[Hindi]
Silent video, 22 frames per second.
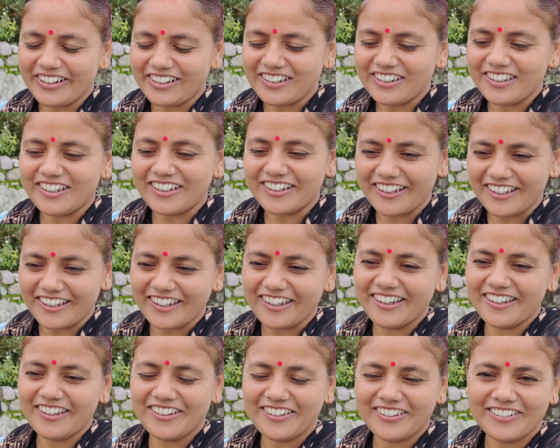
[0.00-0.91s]
पहले
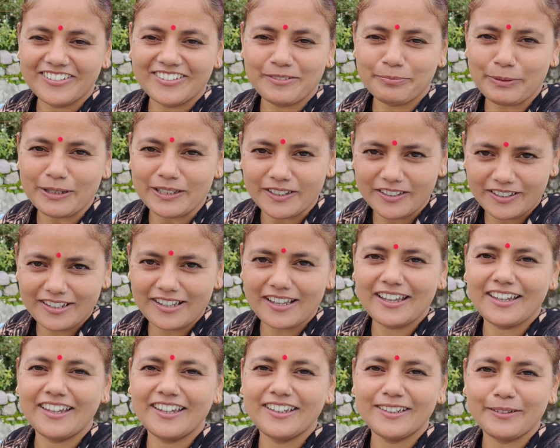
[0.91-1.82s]
देखेंगे पसंद
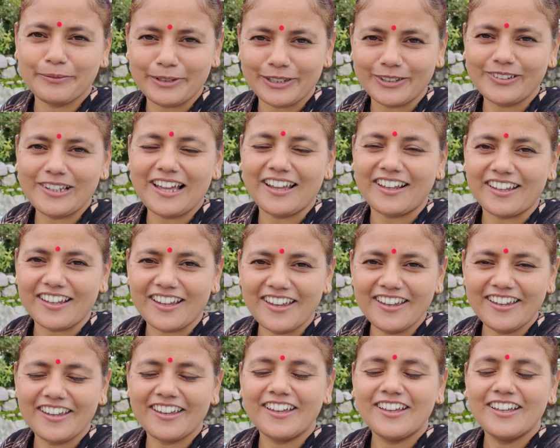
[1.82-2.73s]
आएंगे तभी तो
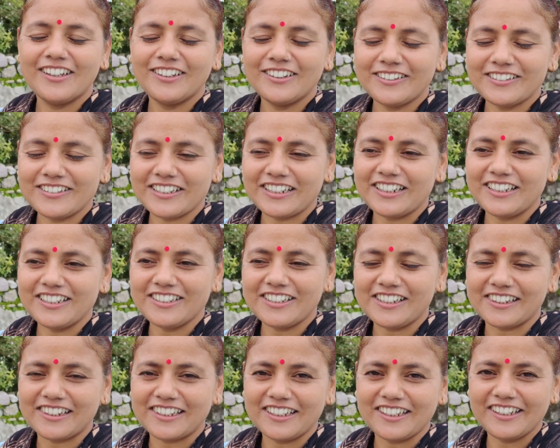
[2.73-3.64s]
लाएंगे तो चलिए
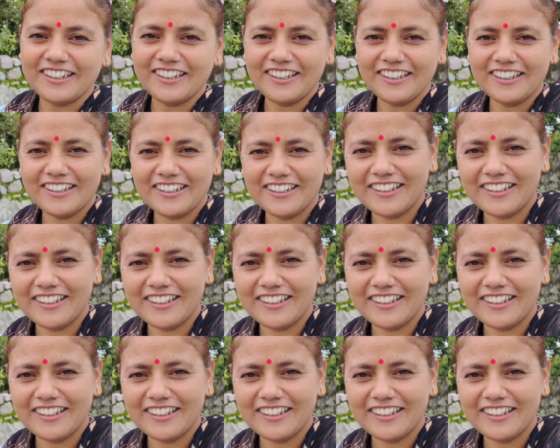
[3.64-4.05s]
चलते हैं